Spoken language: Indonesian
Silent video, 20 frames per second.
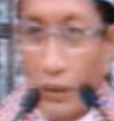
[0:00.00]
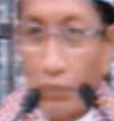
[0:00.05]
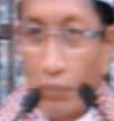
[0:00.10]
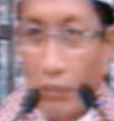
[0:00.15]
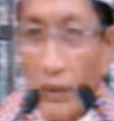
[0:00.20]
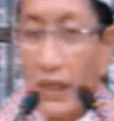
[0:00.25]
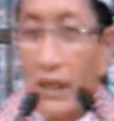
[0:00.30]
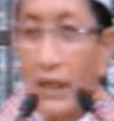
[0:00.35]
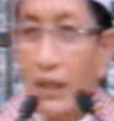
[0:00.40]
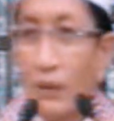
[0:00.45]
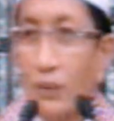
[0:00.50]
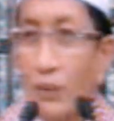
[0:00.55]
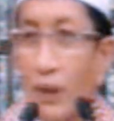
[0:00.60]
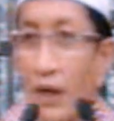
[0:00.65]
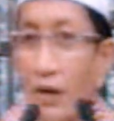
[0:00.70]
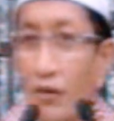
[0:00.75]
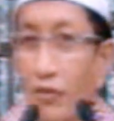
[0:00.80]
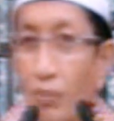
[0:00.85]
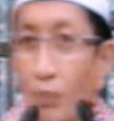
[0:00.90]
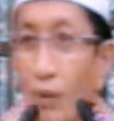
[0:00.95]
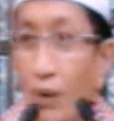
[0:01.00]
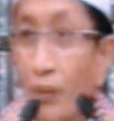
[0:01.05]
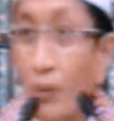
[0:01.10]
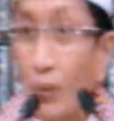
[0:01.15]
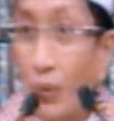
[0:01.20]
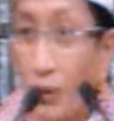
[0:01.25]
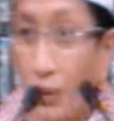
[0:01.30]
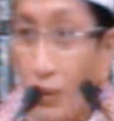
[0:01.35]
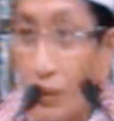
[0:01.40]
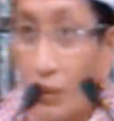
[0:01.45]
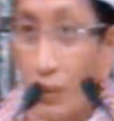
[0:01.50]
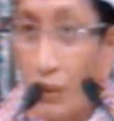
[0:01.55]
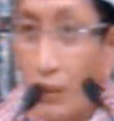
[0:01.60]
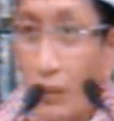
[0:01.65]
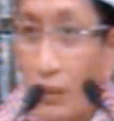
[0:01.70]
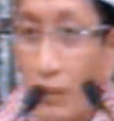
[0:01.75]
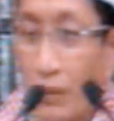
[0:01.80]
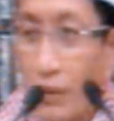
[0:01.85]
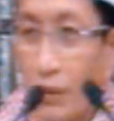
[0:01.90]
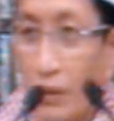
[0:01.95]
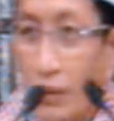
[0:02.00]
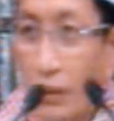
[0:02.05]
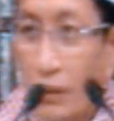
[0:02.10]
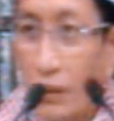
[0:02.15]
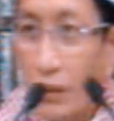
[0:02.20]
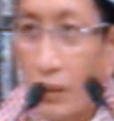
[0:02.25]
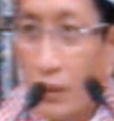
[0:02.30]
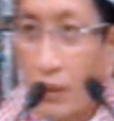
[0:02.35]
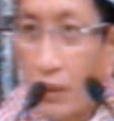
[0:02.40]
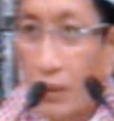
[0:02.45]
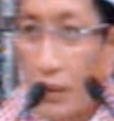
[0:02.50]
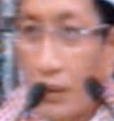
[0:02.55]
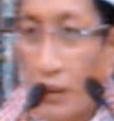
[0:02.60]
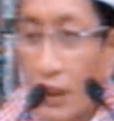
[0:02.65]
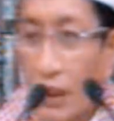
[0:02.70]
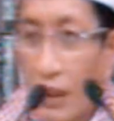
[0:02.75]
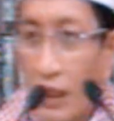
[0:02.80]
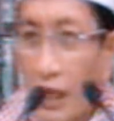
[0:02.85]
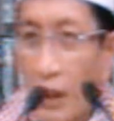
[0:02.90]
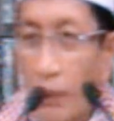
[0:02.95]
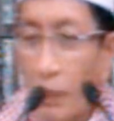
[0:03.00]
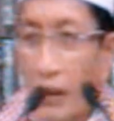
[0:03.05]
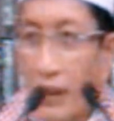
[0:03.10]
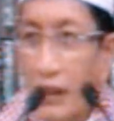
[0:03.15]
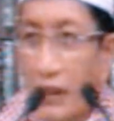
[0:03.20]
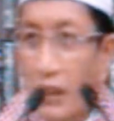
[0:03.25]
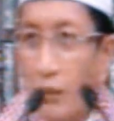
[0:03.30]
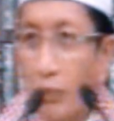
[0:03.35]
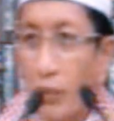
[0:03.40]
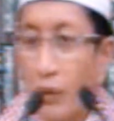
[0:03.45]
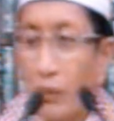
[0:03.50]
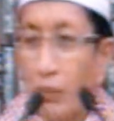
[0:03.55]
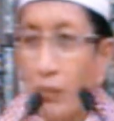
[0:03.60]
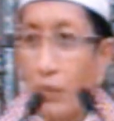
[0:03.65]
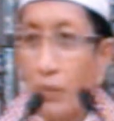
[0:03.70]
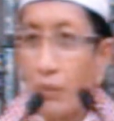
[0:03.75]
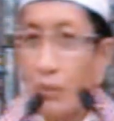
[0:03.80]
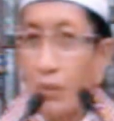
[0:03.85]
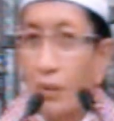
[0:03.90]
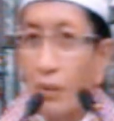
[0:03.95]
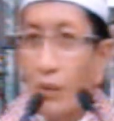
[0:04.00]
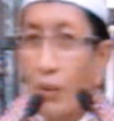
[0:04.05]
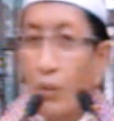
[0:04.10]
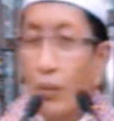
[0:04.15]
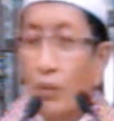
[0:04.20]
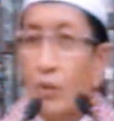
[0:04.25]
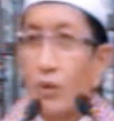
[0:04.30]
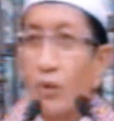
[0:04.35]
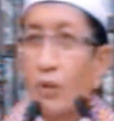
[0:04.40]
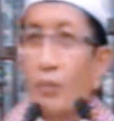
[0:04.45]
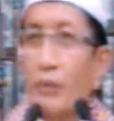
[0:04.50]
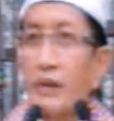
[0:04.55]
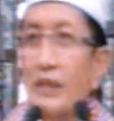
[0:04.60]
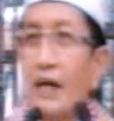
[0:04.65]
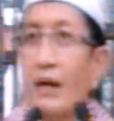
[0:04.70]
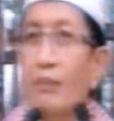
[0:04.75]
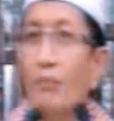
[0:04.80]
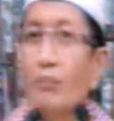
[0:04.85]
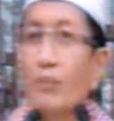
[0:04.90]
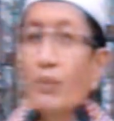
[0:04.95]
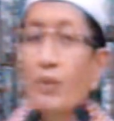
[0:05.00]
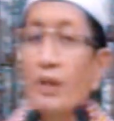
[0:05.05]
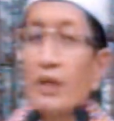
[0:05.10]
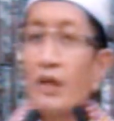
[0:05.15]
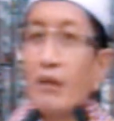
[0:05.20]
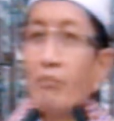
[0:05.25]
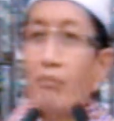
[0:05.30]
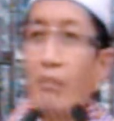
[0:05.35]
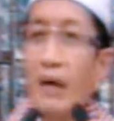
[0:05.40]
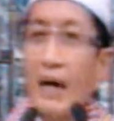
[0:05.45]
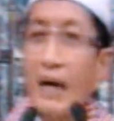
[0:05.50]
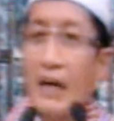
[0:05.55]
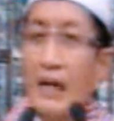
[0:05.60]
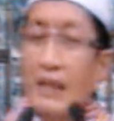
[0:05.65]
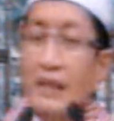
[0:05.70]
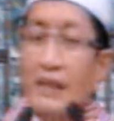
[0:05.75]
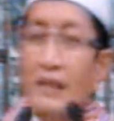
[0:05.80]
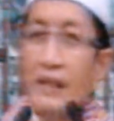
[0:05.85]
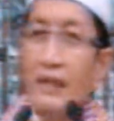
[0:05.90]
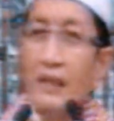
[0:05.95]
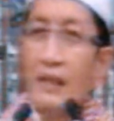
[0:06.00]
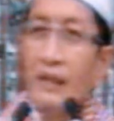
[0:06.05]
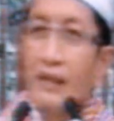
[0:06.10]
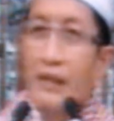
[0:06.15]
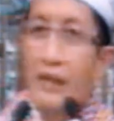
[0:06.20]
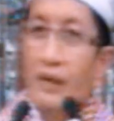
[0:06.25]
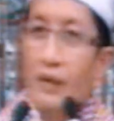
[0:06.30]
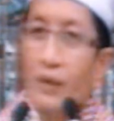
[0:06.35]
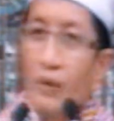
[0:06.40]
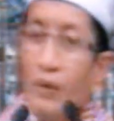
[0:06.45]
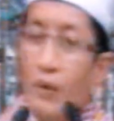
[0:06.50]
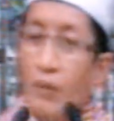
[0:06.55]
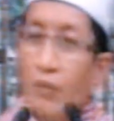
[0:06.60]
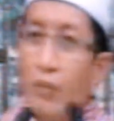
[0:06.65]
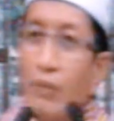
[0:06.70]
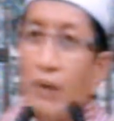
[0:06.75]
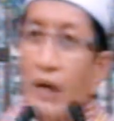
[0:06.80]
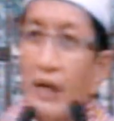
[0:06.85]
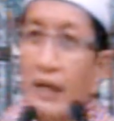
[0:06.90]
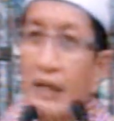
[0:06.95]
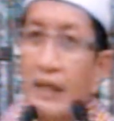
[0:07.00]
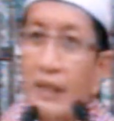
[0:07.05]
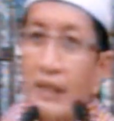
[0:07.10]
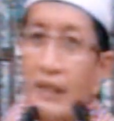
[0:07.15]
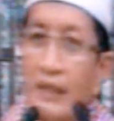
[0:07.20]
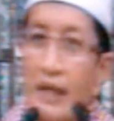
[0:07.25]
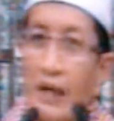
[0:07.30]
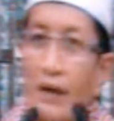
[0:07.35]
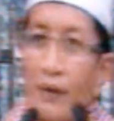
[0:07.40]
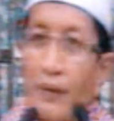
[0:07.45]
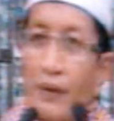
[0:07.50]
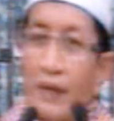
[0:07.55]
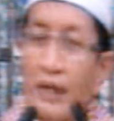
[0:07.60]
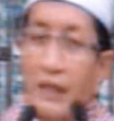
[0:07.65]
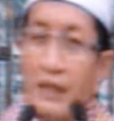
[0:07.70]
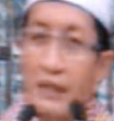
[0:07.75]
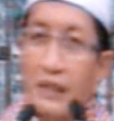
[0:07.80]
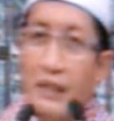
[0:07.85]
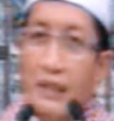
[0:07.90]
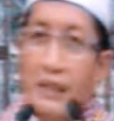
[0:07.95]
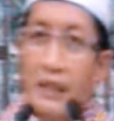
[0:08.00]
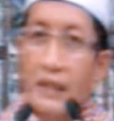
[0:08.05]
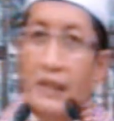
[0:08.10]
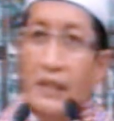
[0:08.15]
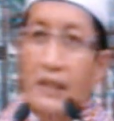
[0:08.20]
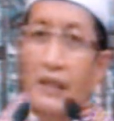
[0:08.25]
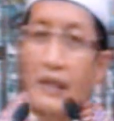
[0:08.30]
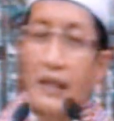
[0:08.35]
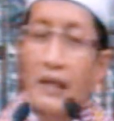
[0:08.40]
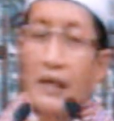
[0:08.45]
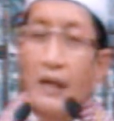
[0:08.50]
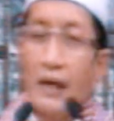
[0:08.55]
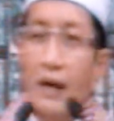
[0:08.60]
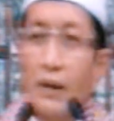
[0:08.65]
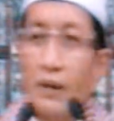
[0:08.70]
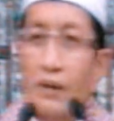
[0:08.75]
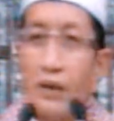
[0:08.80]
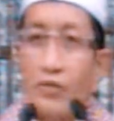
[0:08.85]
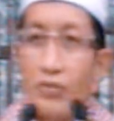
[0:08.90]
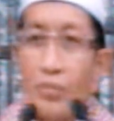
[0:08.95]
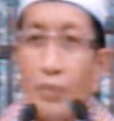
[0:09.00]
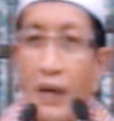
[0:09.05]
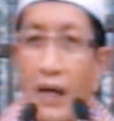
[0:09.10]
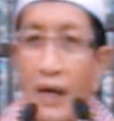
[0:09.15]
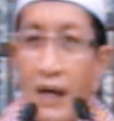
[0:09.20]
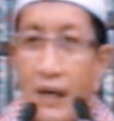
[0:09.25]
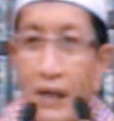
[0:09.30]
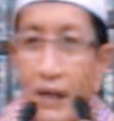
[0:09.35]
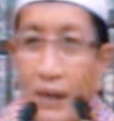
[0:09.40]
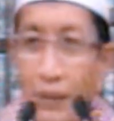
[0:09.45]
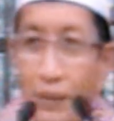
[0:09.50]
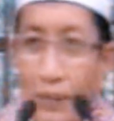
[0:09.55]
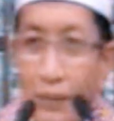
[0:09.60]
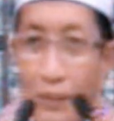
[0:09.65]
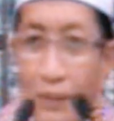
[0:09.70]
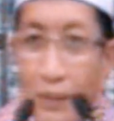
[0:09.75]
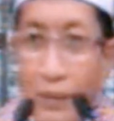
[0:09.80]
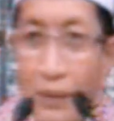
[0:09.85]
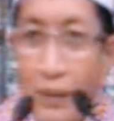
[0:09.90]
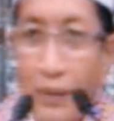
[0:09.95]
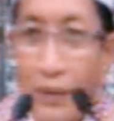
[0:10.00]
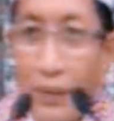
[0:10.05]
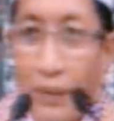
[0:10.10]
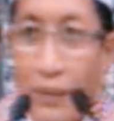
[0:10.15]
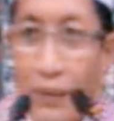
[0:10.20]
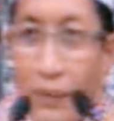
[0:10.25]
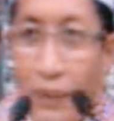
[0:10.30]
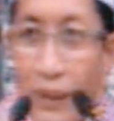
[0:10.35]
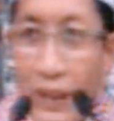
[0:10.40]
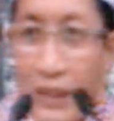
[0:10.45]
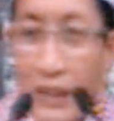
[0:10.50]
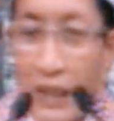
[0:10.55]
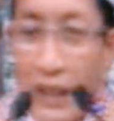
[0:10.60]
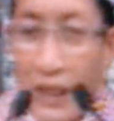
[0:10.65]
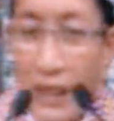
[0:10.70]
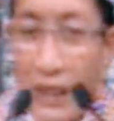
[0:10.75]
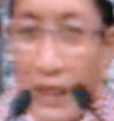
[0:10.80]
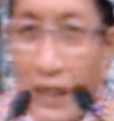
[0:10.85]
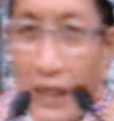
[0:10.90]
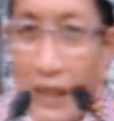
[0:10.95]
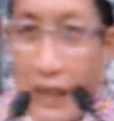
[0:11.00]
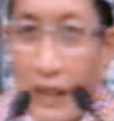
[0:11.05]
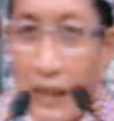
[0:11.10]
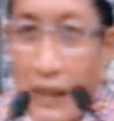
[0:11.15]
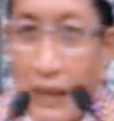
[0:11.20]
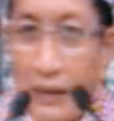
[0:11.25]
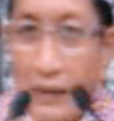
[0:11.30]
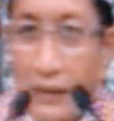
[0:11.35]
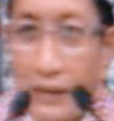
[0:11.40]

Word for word: Maka itu harus berwudu. Kenapa kita berwudu? Untuk menyambung kembali hubungan kita, connecting kita dengan Allah Subhanahu wa taala.